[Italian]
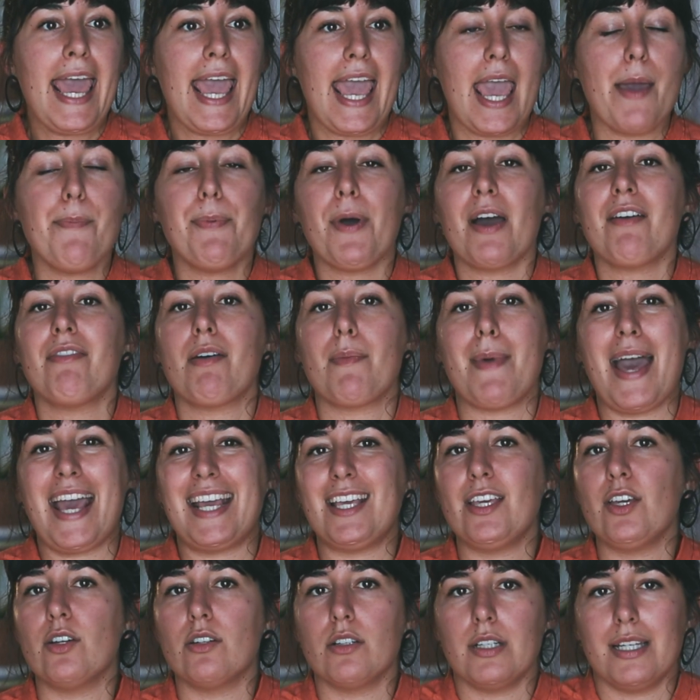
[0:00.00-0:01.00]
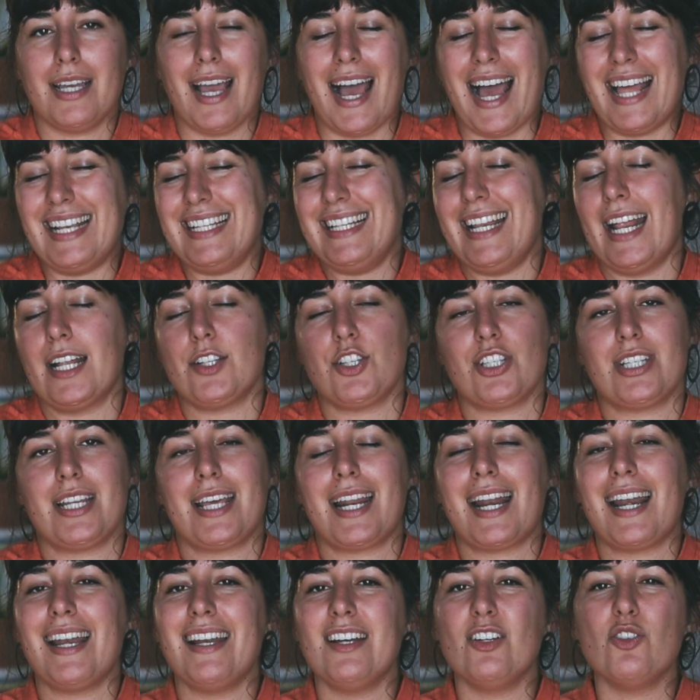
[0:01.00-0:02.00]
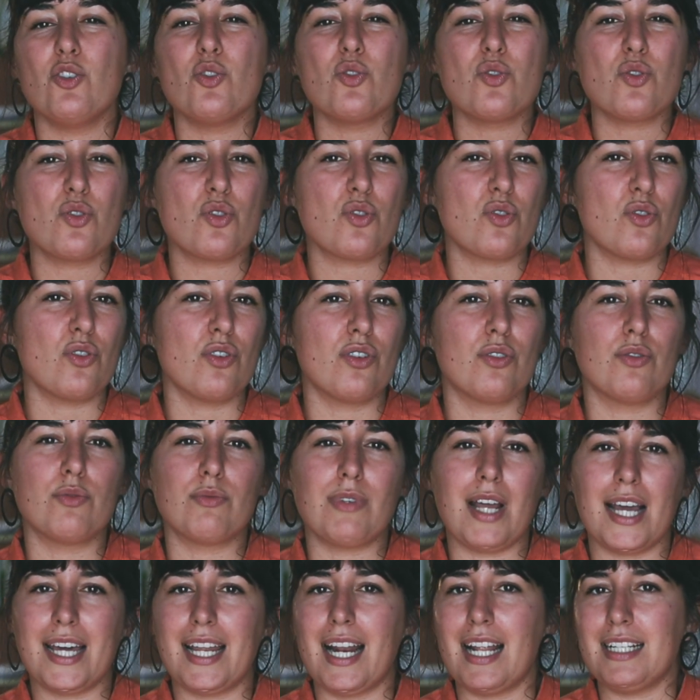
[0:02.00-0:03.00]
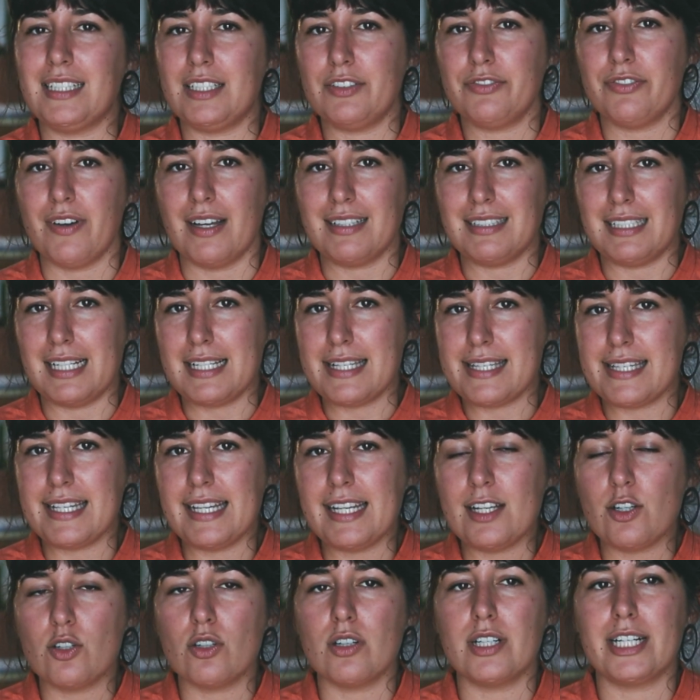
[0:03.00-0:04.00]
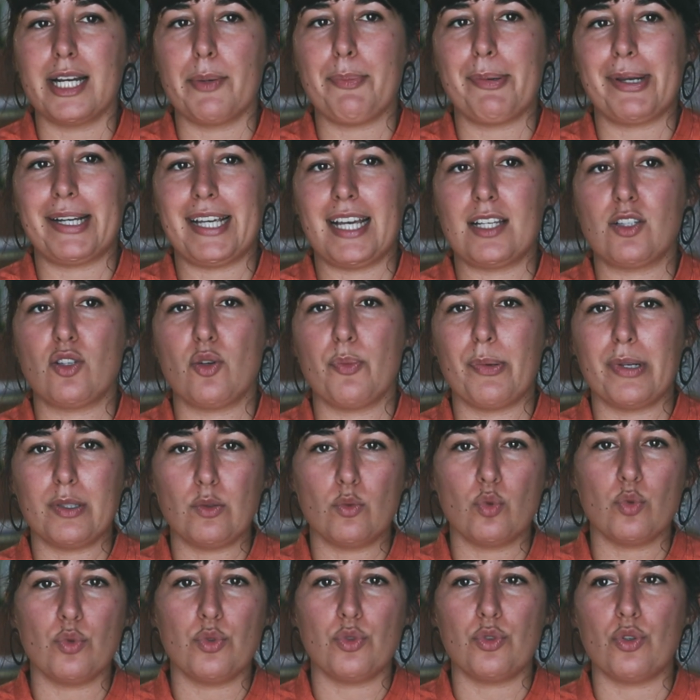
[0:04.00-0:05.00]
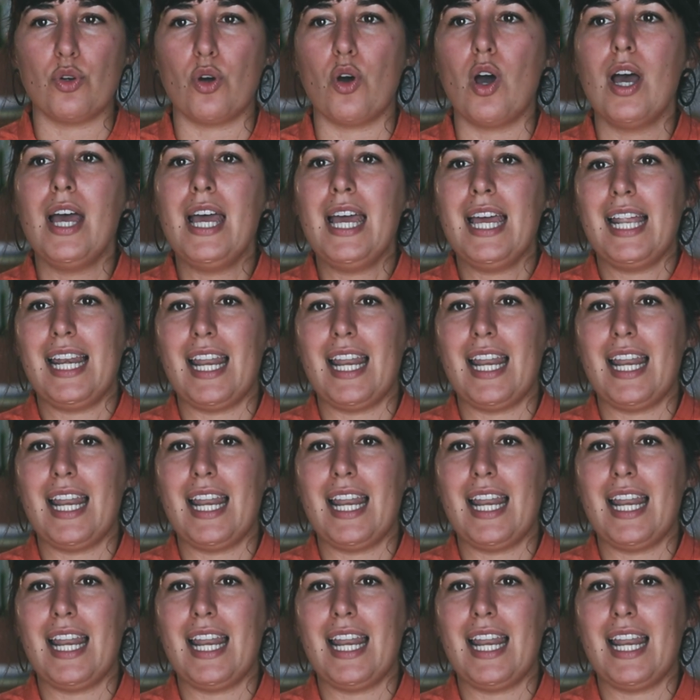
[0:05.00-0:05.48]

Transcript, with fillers: e poi vabbè, io in linea generale non sono una grande fan del silicone perché soprattutto